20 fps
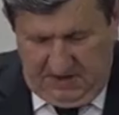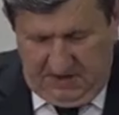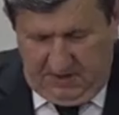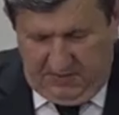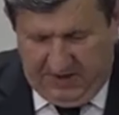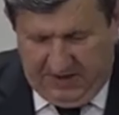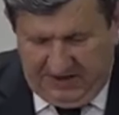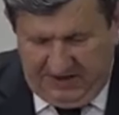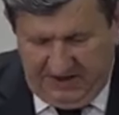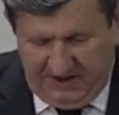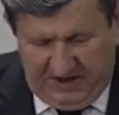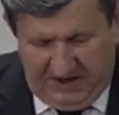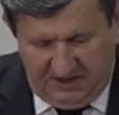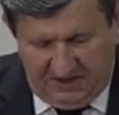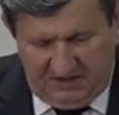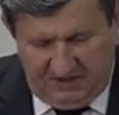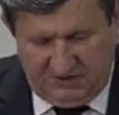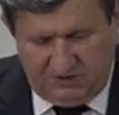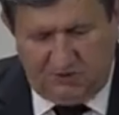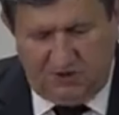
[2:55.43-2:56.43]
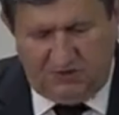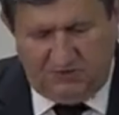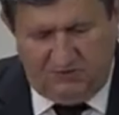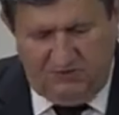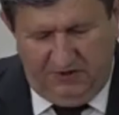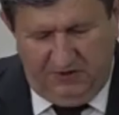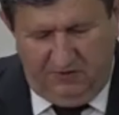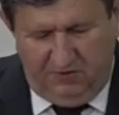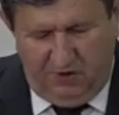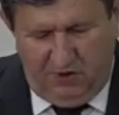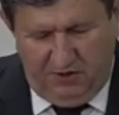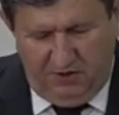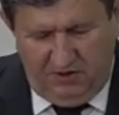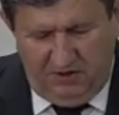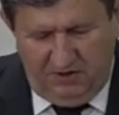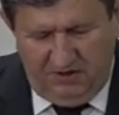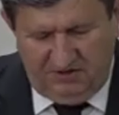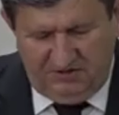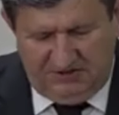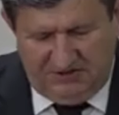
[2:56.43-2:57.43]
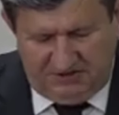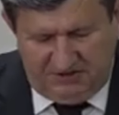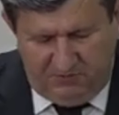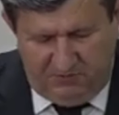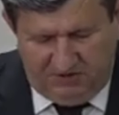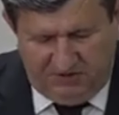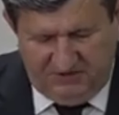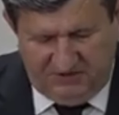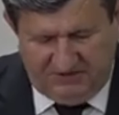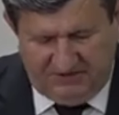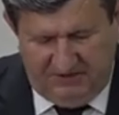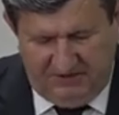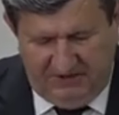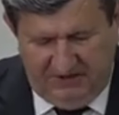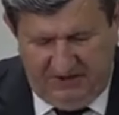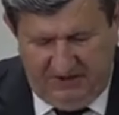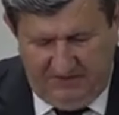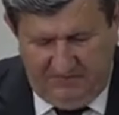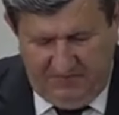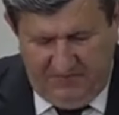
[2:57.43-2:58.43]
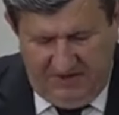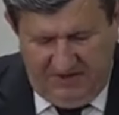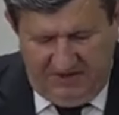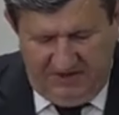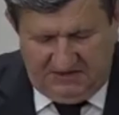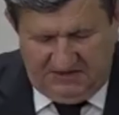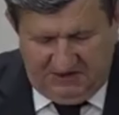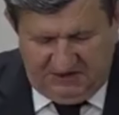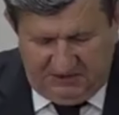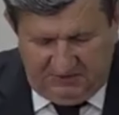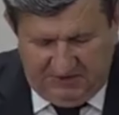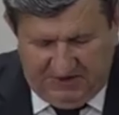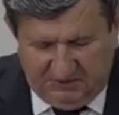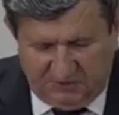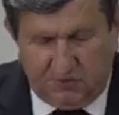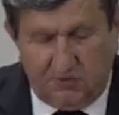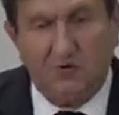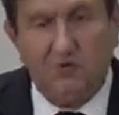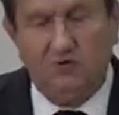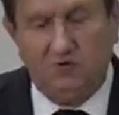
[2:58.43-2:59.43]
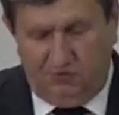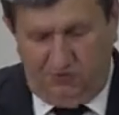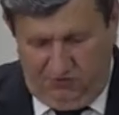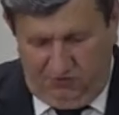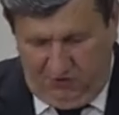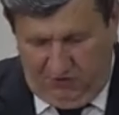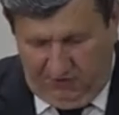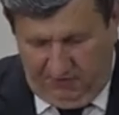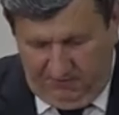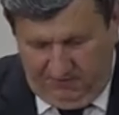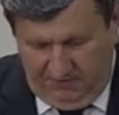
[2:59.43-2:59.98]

Pendik halkına söz veriliyor seçim öncesinde. Seçimden sonra unutuluyor.